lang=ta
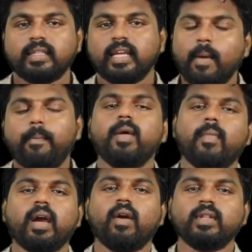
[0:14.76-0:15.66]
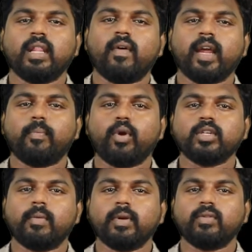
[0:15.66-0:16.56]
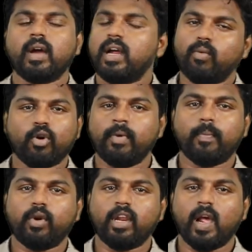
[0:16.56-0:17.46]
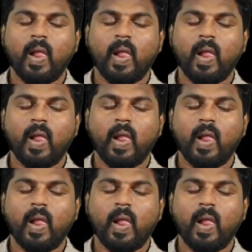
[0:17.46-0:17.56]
இருந்தால் எப்படி மக்கள் வந்து அதை வாங்கி பிரயோஜனப்படுத்துவாங்க ஒன்றுமே புரியல